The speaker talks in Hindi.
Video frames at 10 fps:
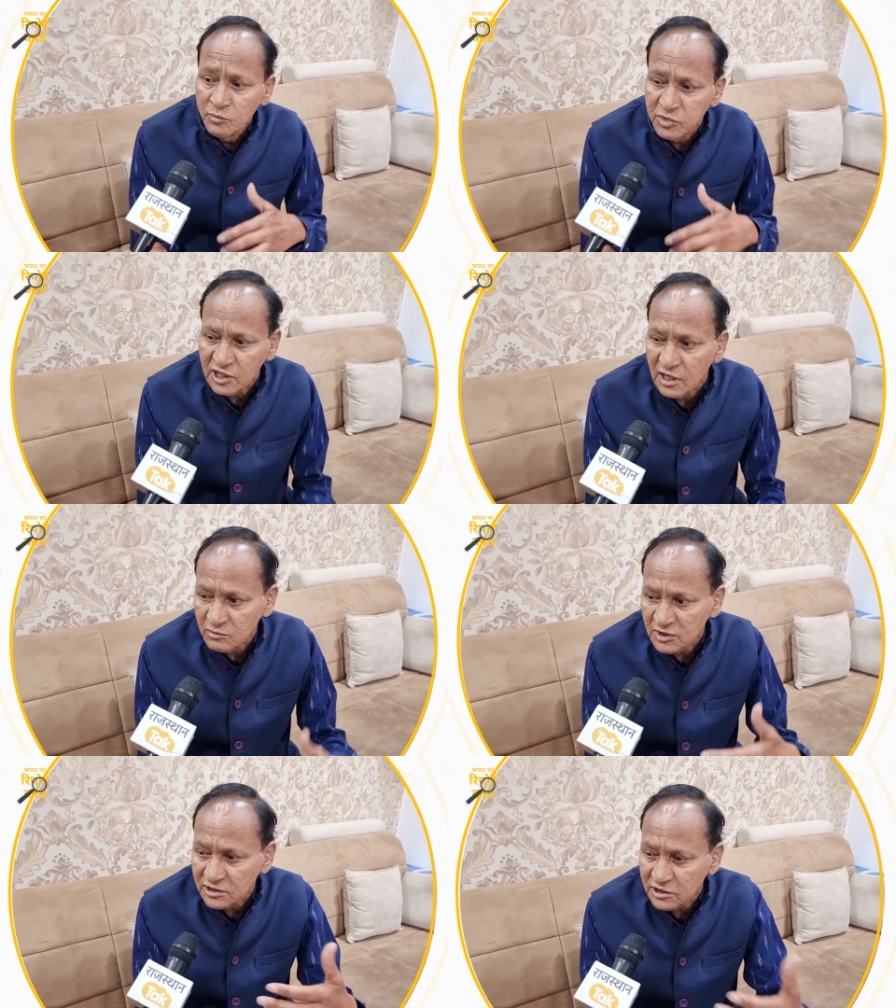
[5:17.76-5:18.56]

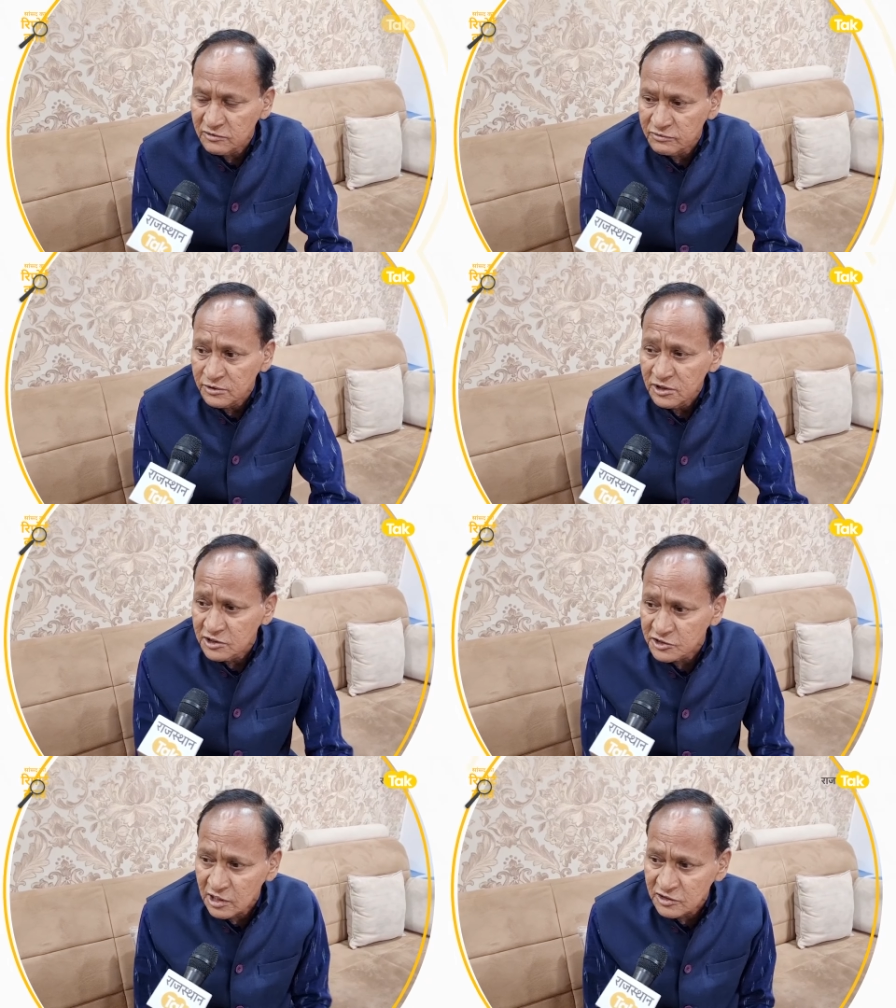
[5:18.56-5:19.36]
प्रधानमंत्री
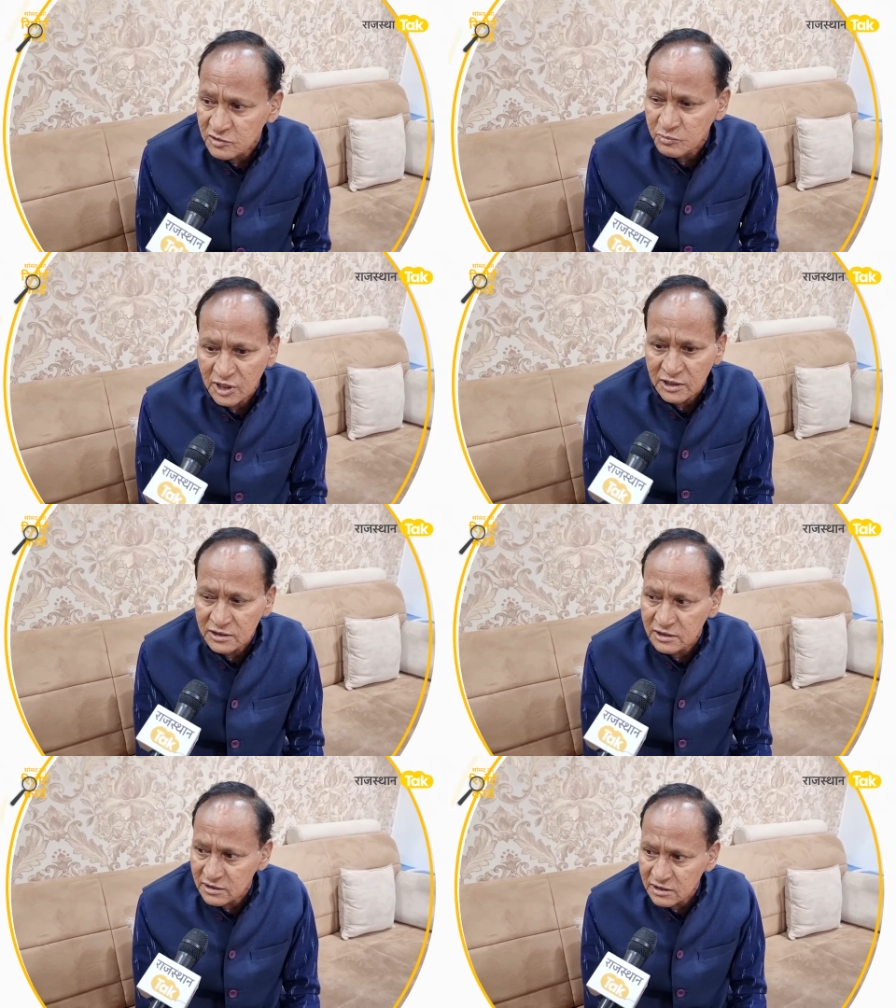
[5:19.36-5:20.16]
किसान सम्मान
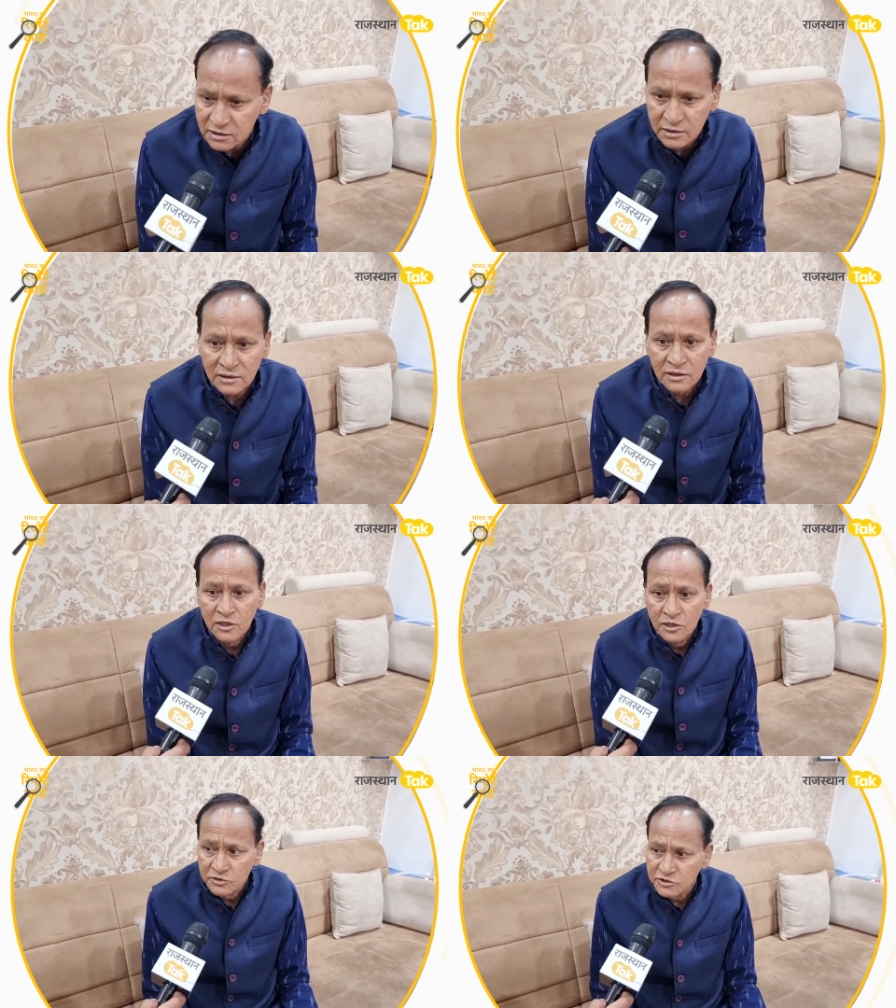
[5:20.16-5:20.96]
निधि हम्म। दी गई
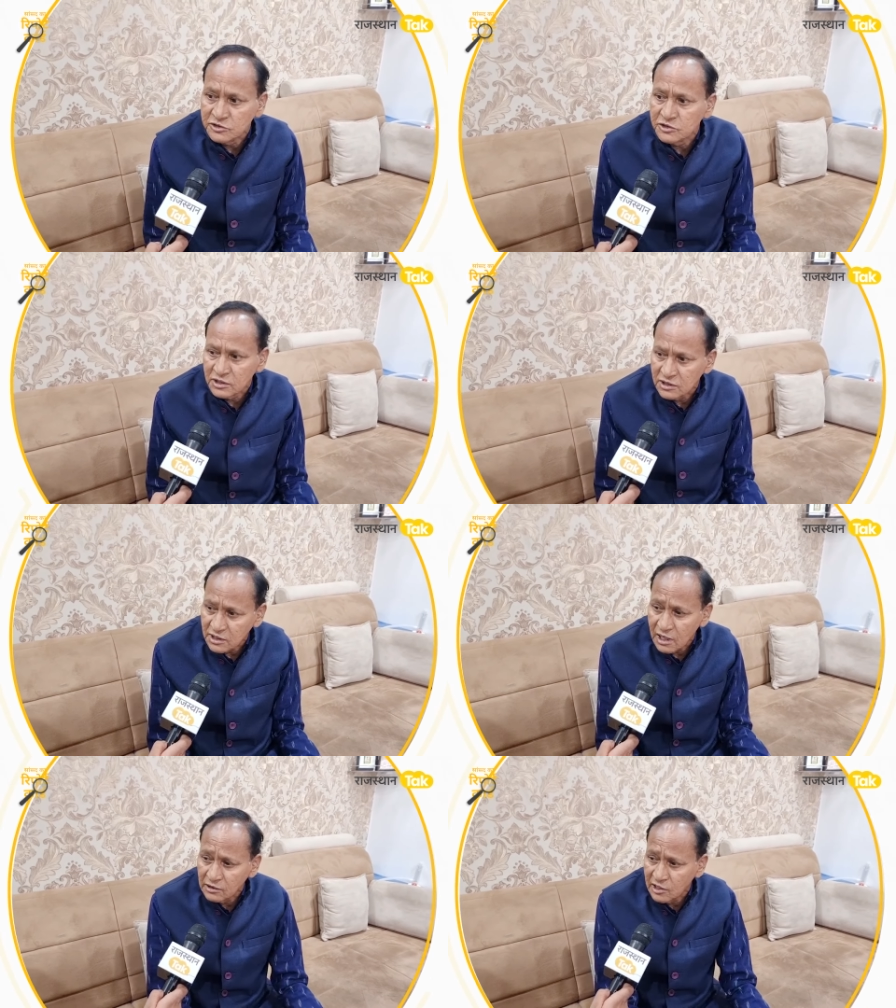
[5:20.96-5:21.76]
हम्म। जिससे
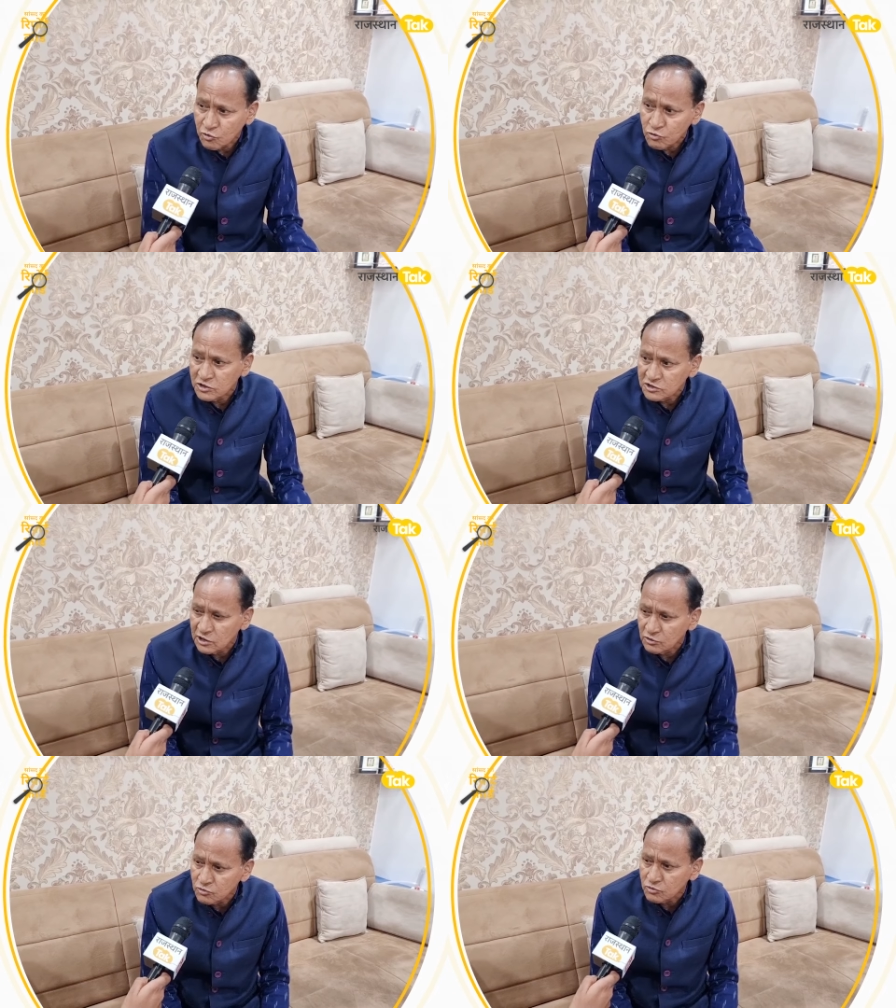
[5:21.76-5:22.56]
कि लाखों
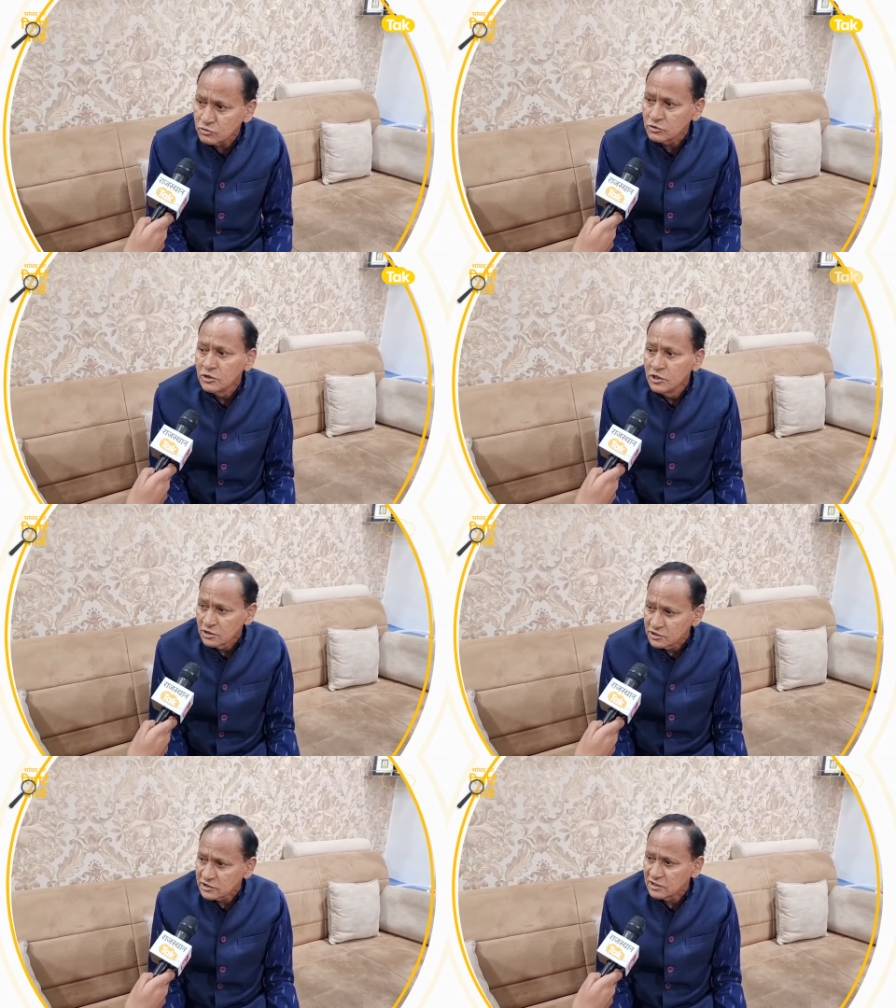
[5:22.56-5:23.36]
किसानों को
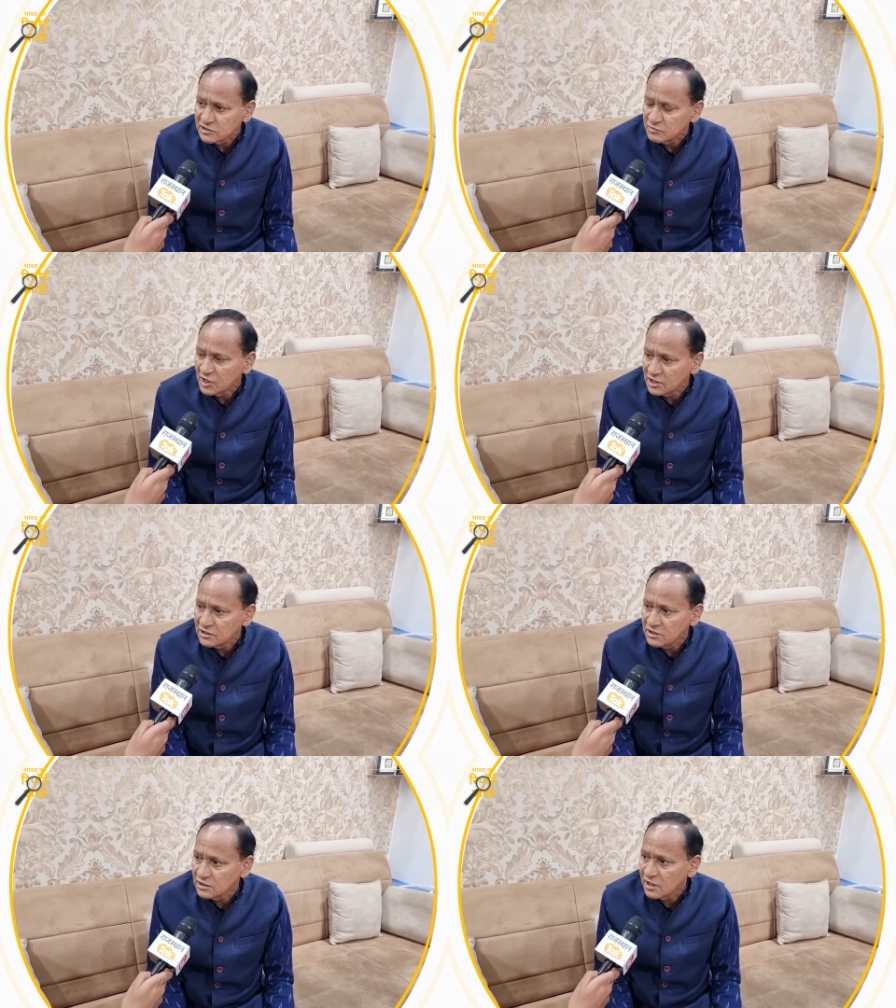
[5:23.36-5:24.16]
किसान सम्मान
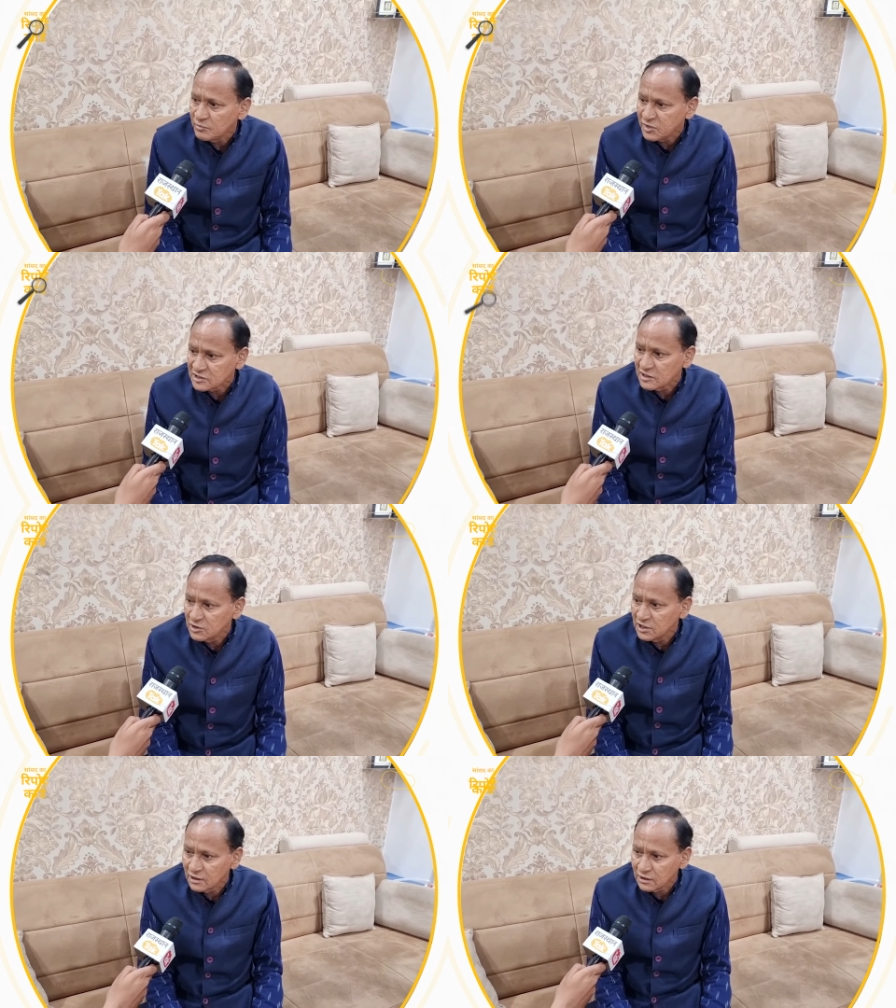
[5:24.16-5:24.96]
निधि का पैसा
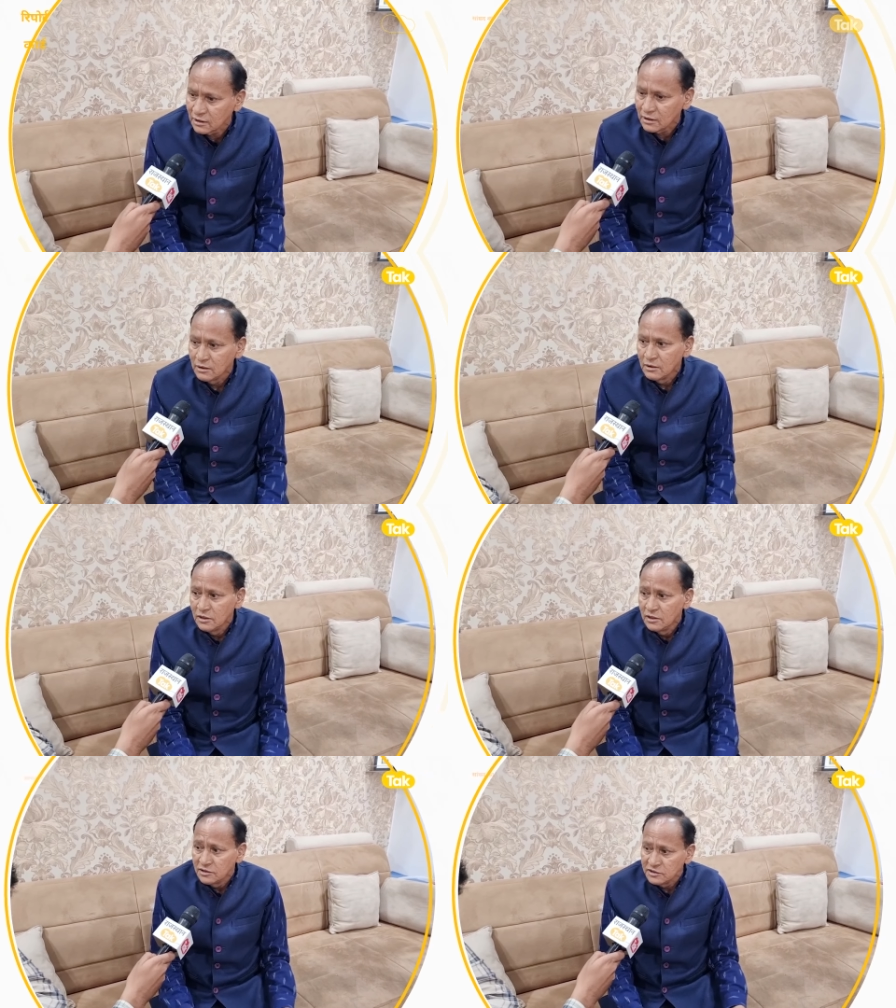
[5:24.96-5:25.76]
मिला गया
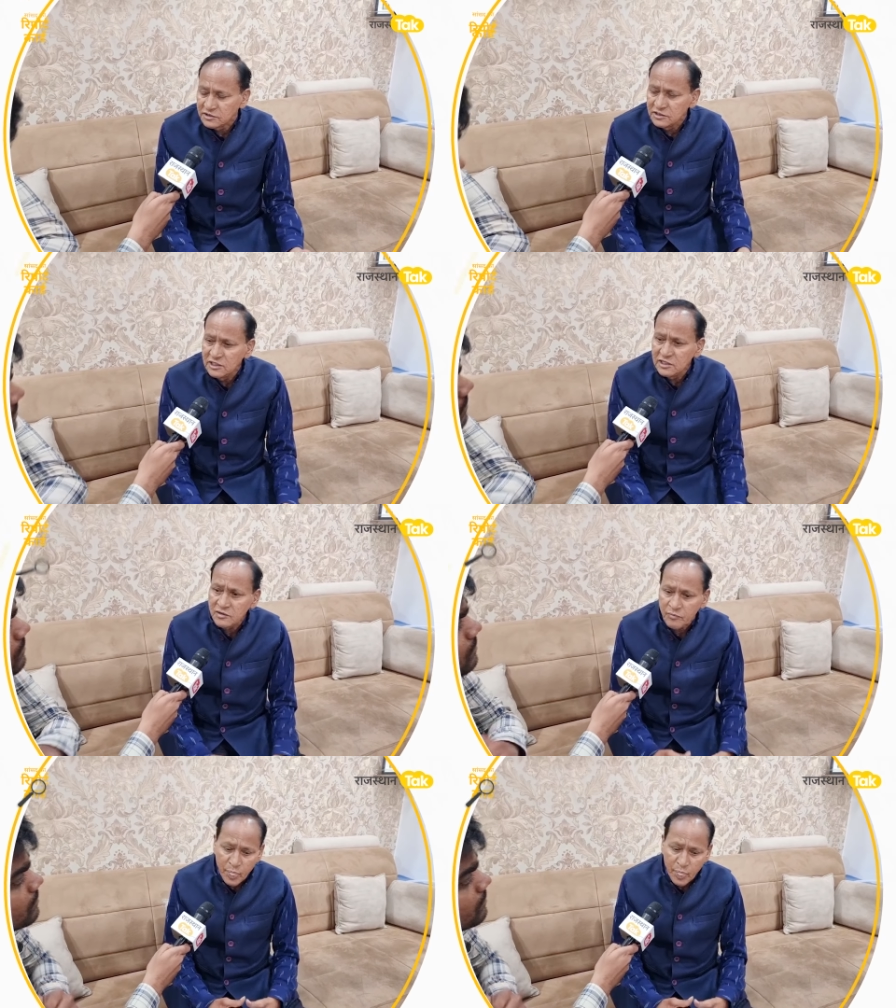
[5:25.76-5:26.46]
इसीलिए